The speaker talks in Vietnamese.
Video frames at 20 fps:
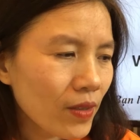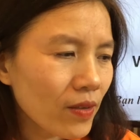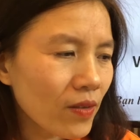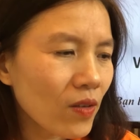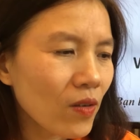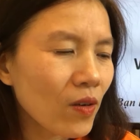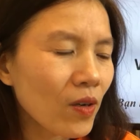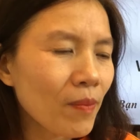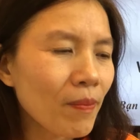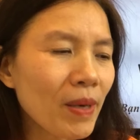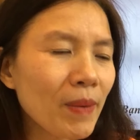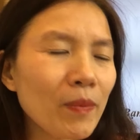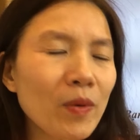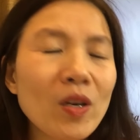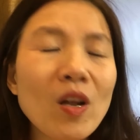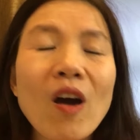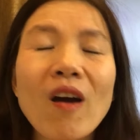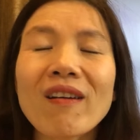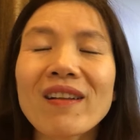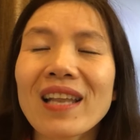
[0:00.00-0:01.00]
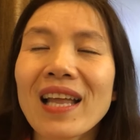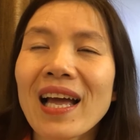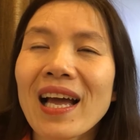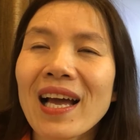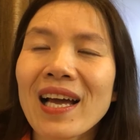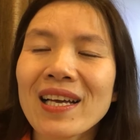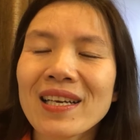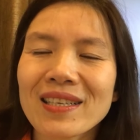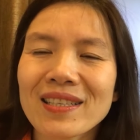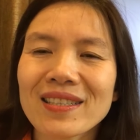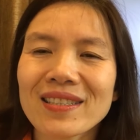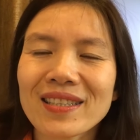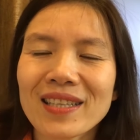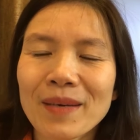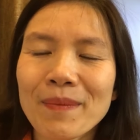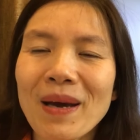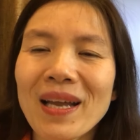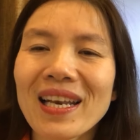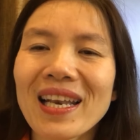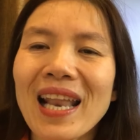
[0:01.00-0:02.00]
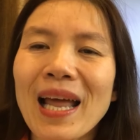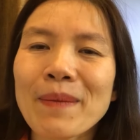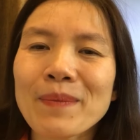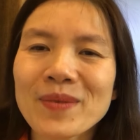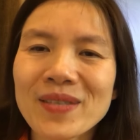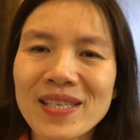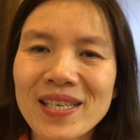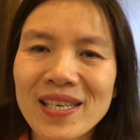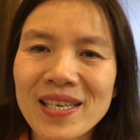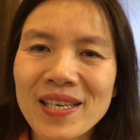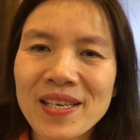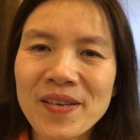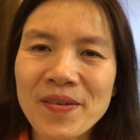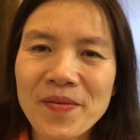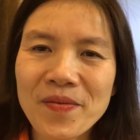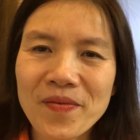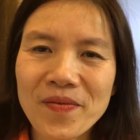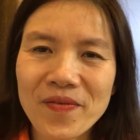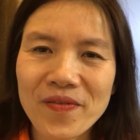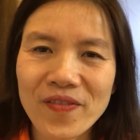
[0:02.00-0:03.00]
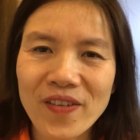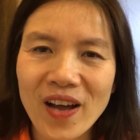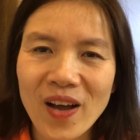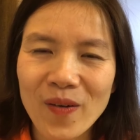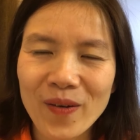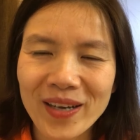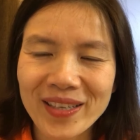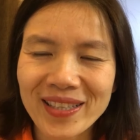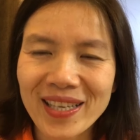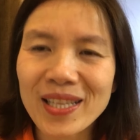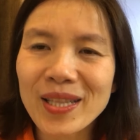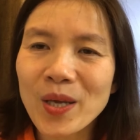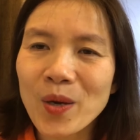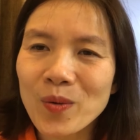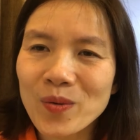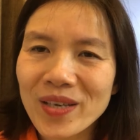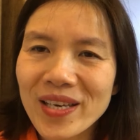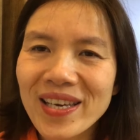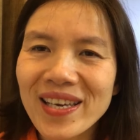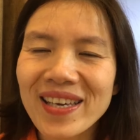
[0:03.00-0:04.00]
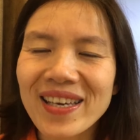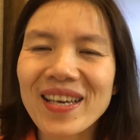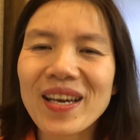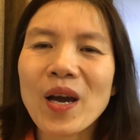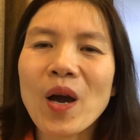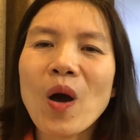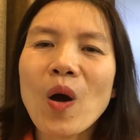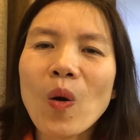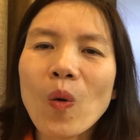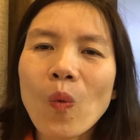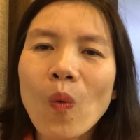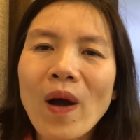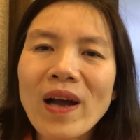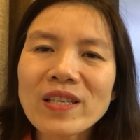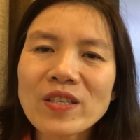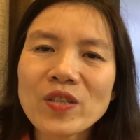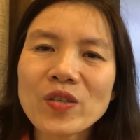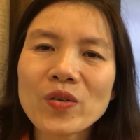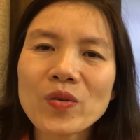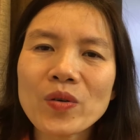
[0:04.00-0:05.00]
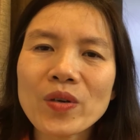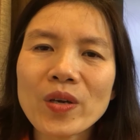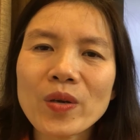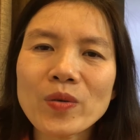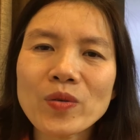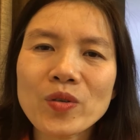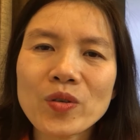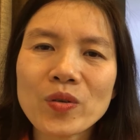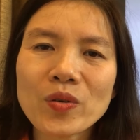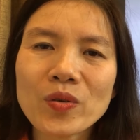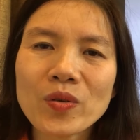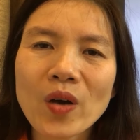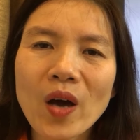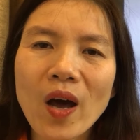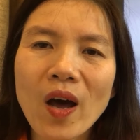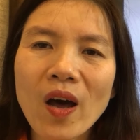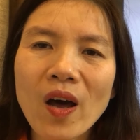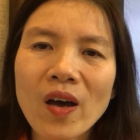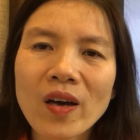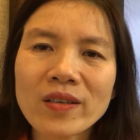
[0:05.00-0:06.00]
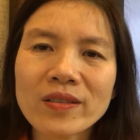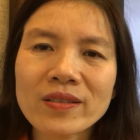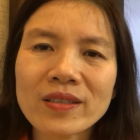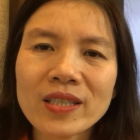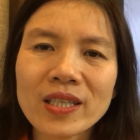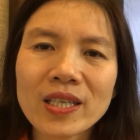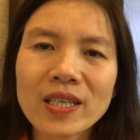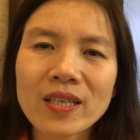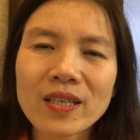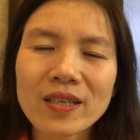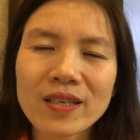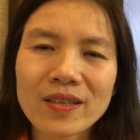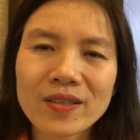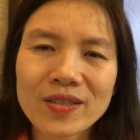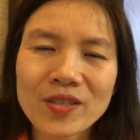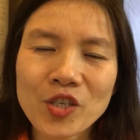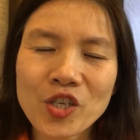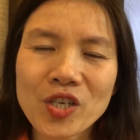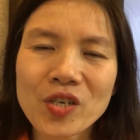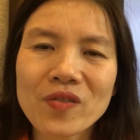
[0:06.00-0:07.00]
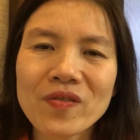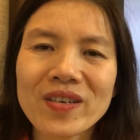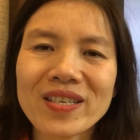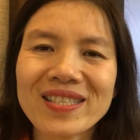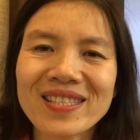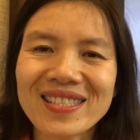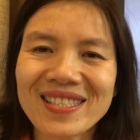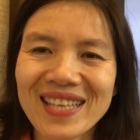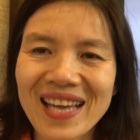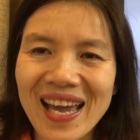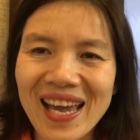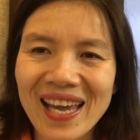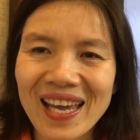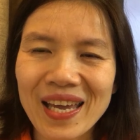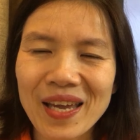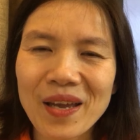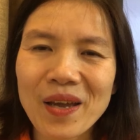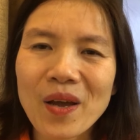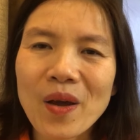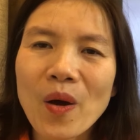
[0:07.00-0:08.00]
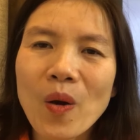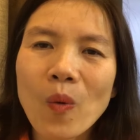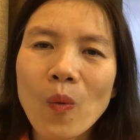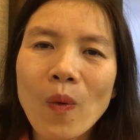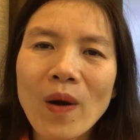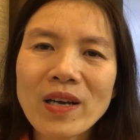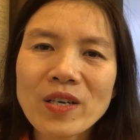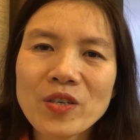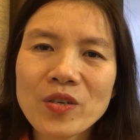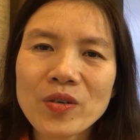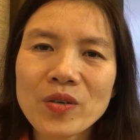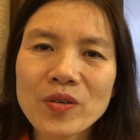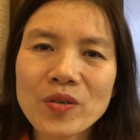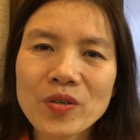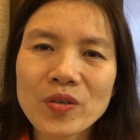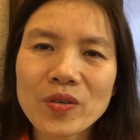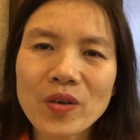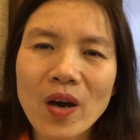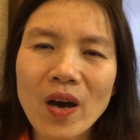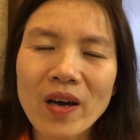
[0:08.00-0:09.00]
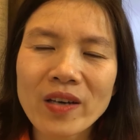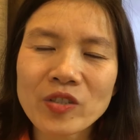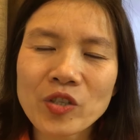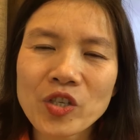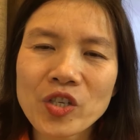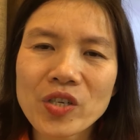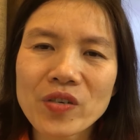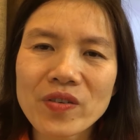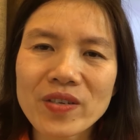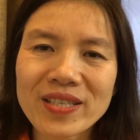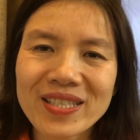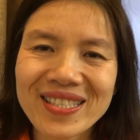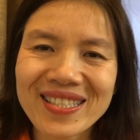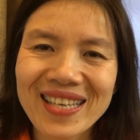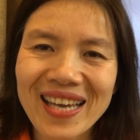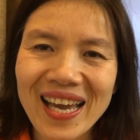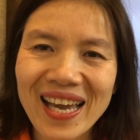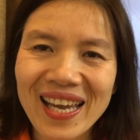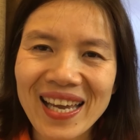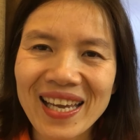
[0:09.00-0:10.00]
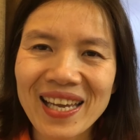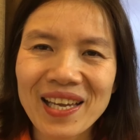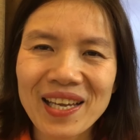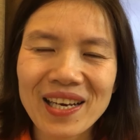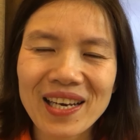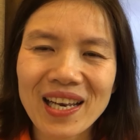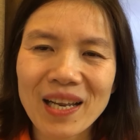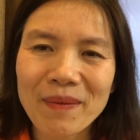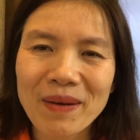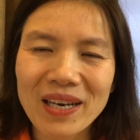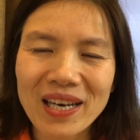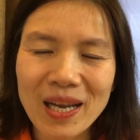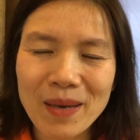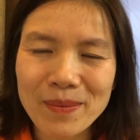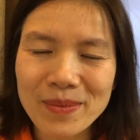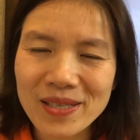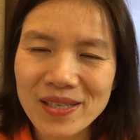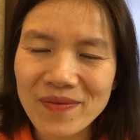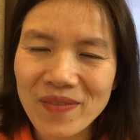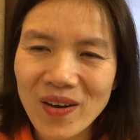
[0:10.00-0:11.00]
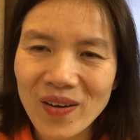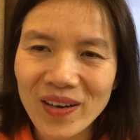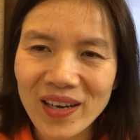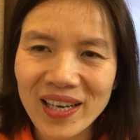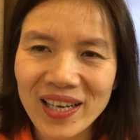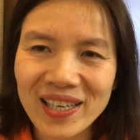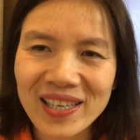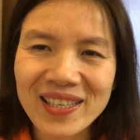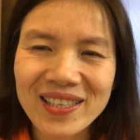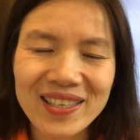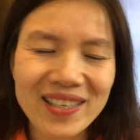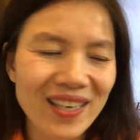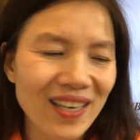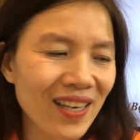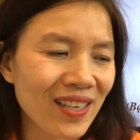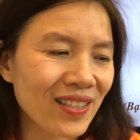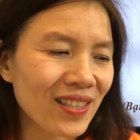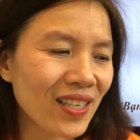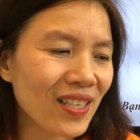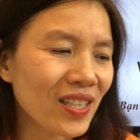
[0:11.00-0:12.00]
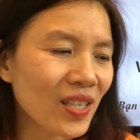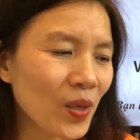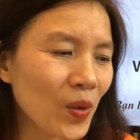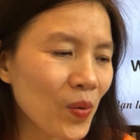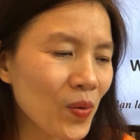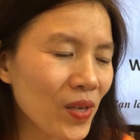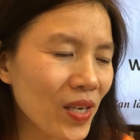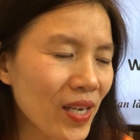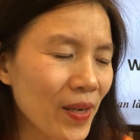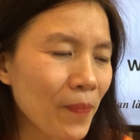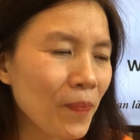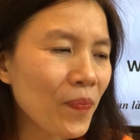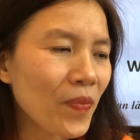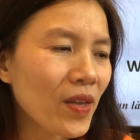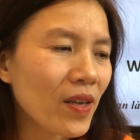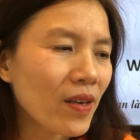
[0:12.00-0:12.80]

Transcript: rồi mình muốn hỏi là thế bạn làm gì vào ngày Tết thiếu nhi what do you do on Children's Day. What do you do on Children's Day? Là bạn làm gì vào ngày à, Tết Thiếu Nhi.